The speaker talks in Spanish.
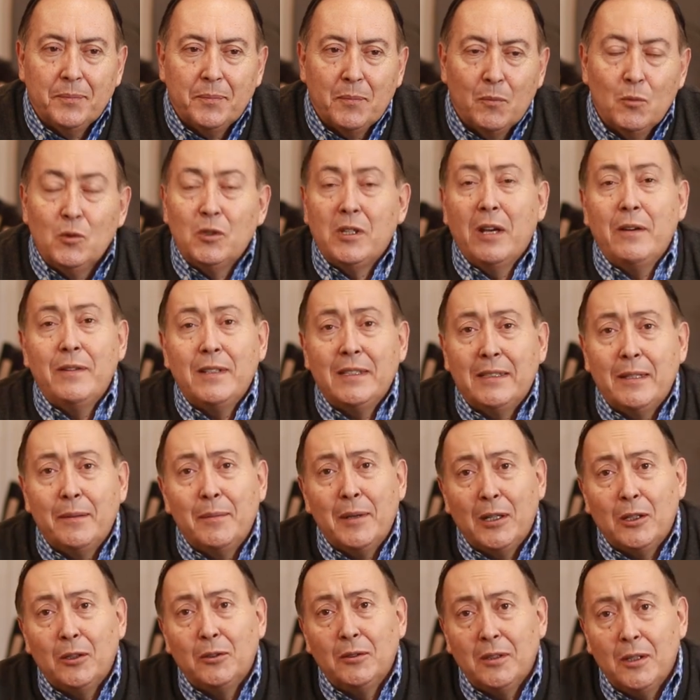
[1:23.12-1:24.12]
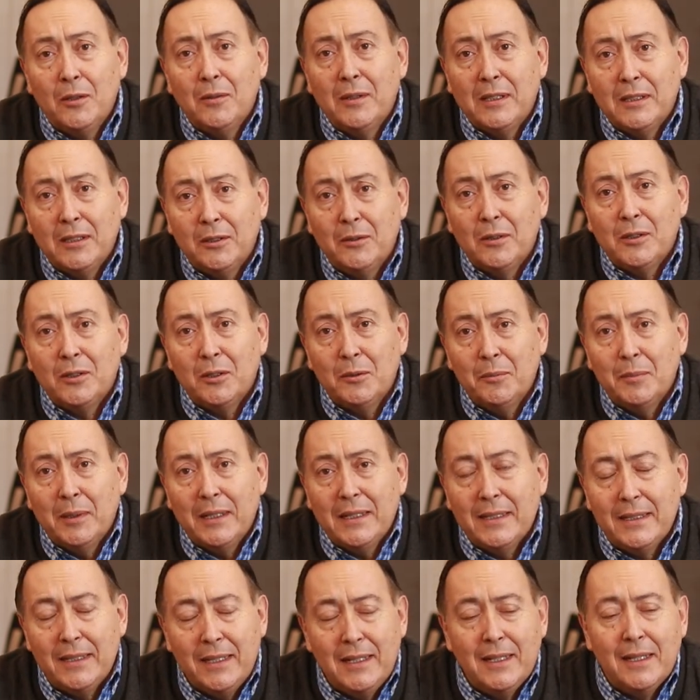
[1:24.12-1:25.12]
muchas veces me encontré en una situación
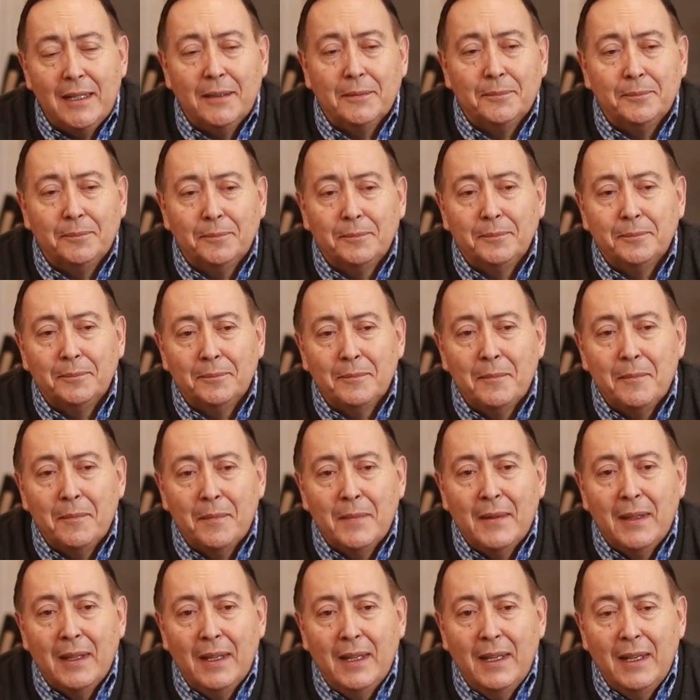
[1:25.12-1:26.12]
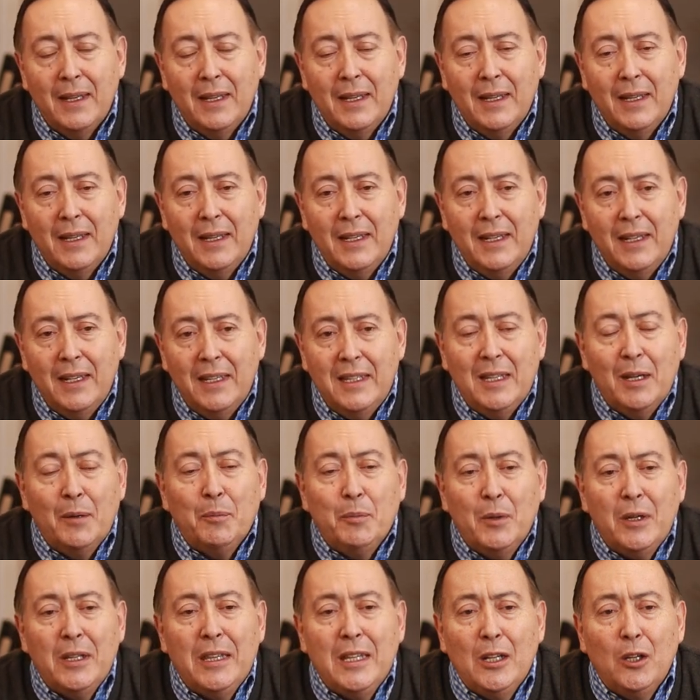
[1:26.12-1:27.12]
parecida y
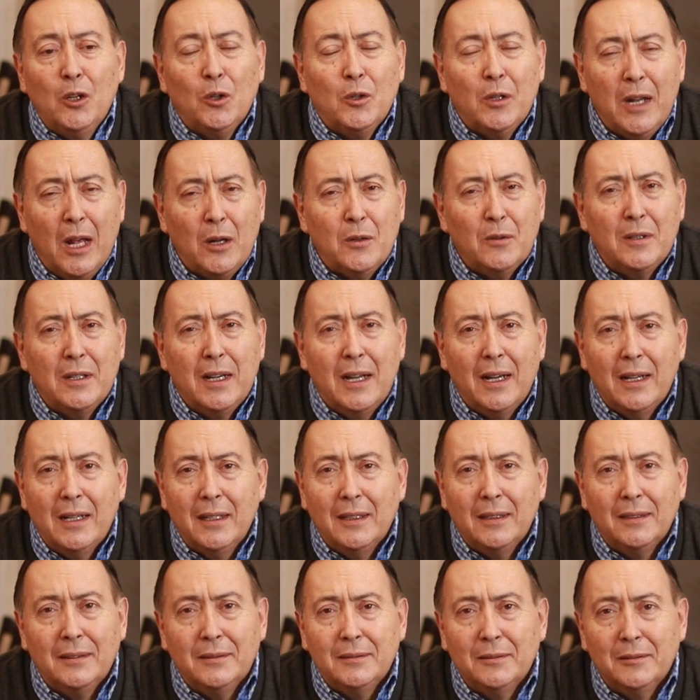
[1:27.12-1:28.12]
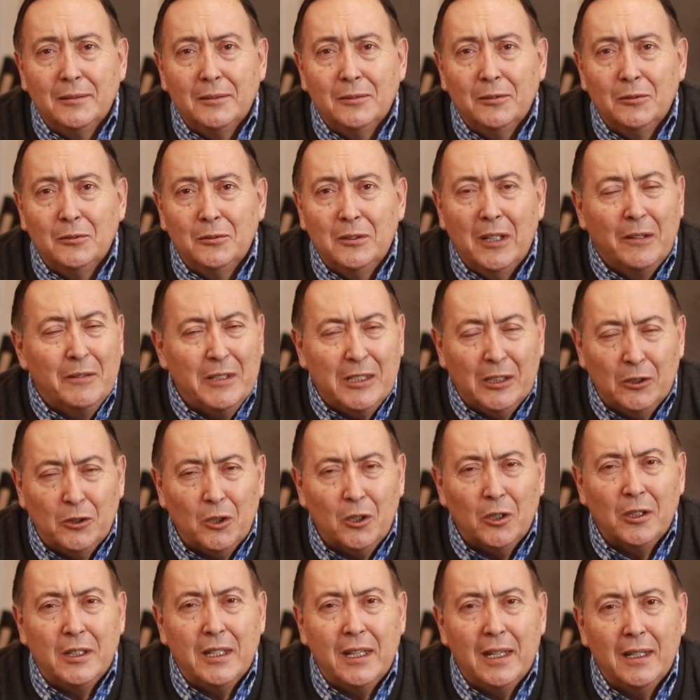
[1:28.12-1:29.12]
después de lograr una,
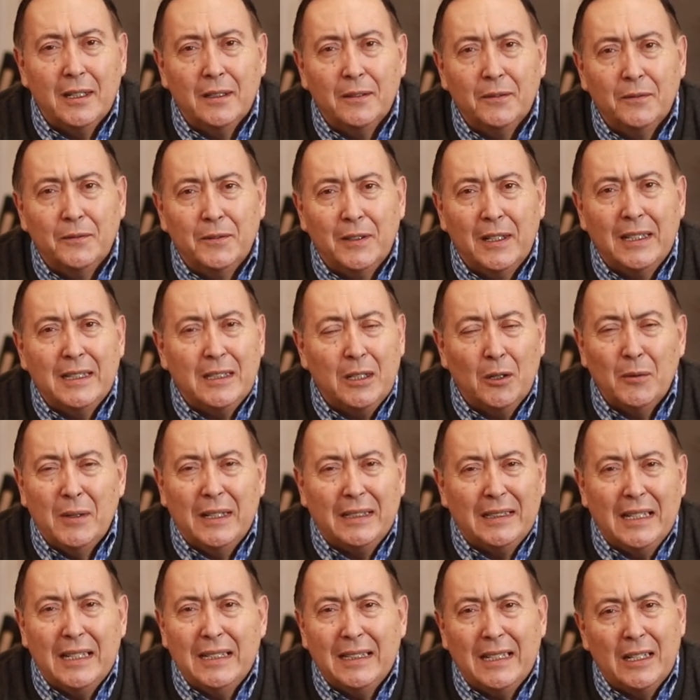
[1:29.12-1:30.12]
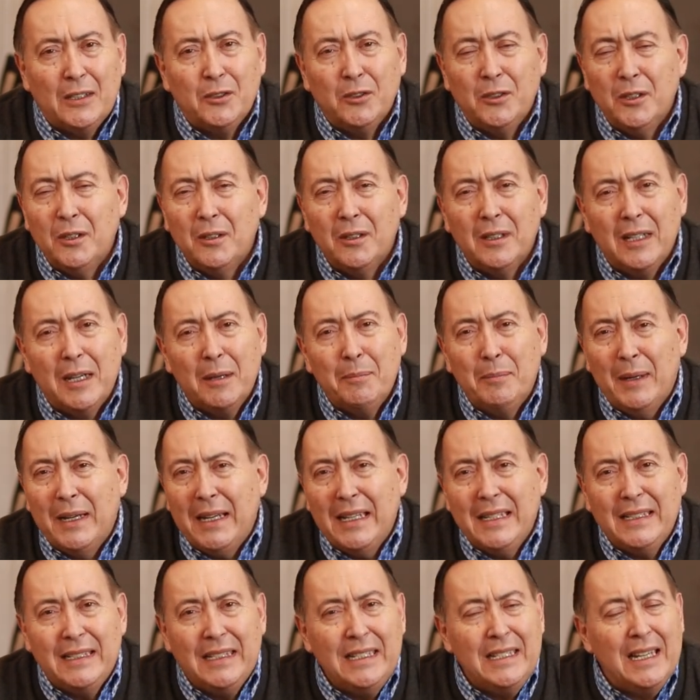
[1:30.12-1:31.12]
victoria frente a una tentación que
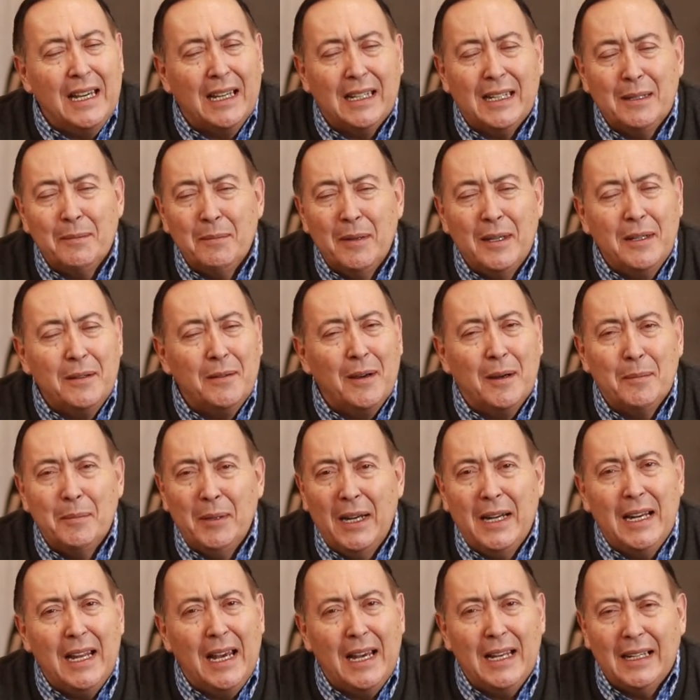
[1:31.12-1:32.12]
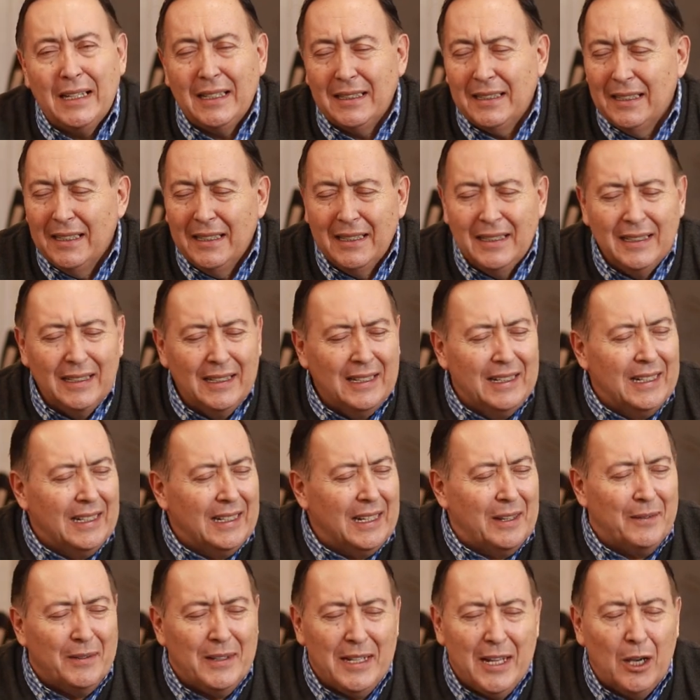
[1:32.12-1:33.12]
parecía que me iba a aplanar,
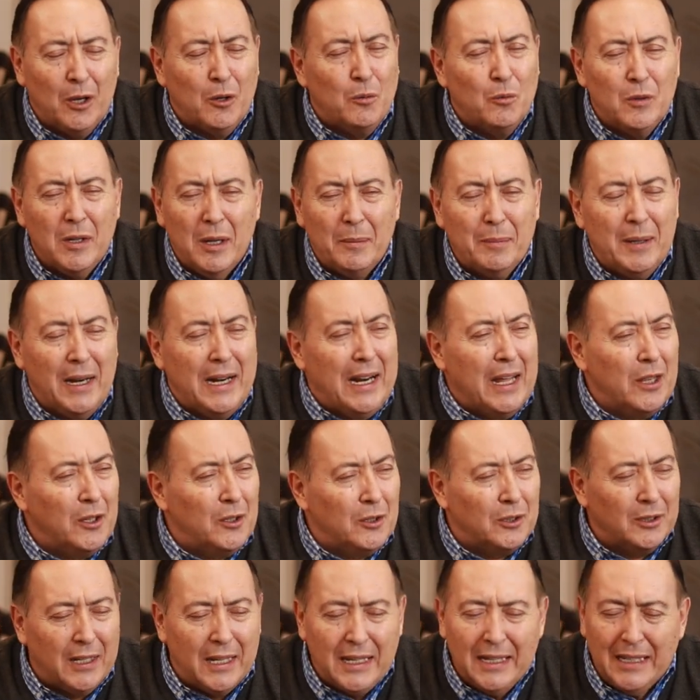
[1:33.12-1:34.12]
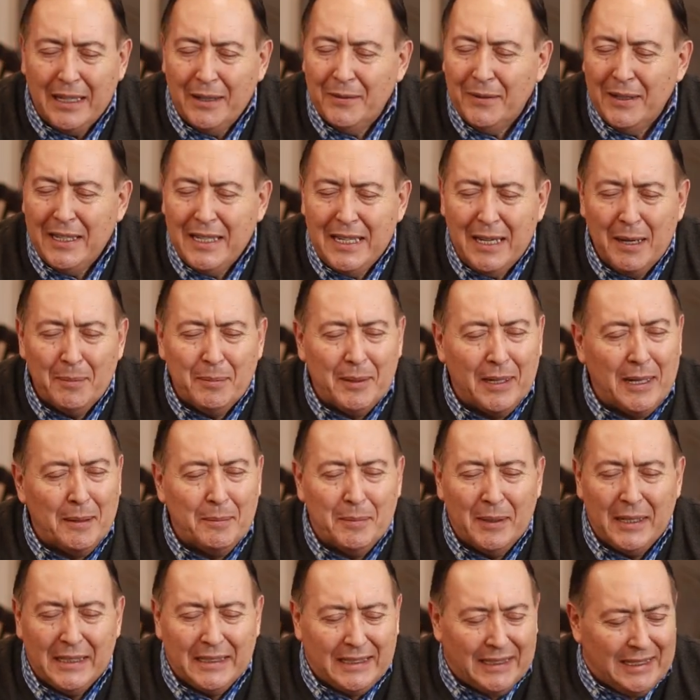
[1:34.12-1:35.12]
que venía como una aplanadora y que venía para
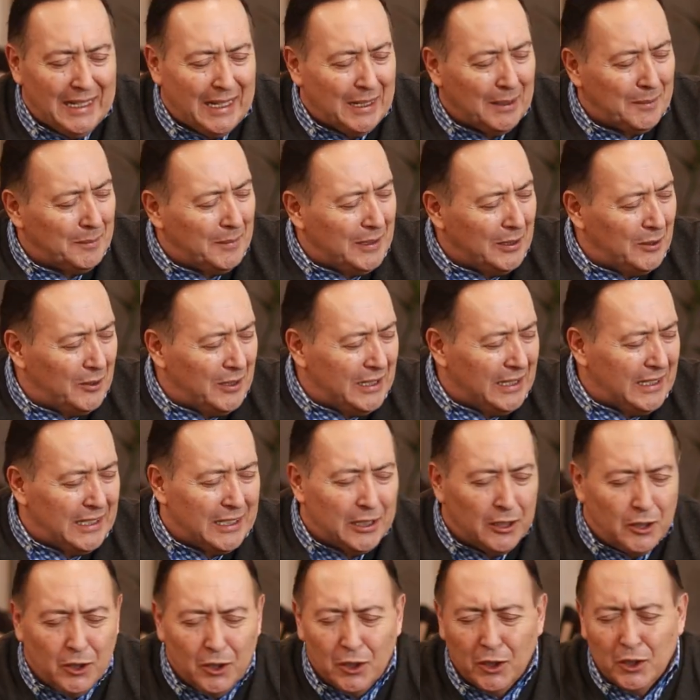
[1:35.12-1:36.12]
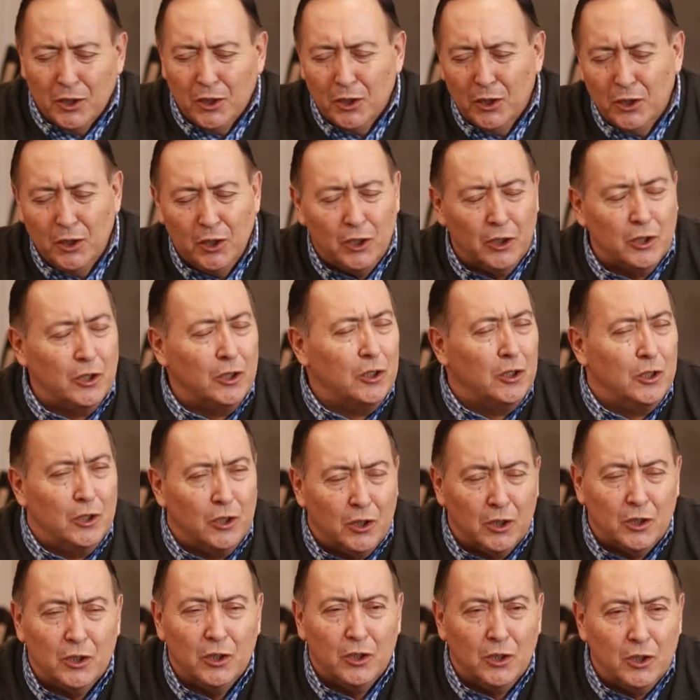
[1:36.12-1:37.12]
aplastarme, yo dije, no, no,
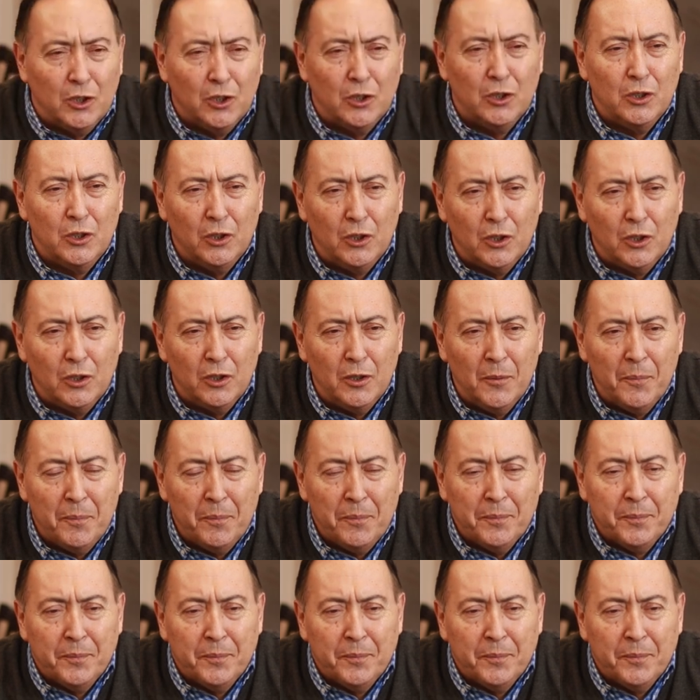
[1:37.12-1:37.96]
no, no, no.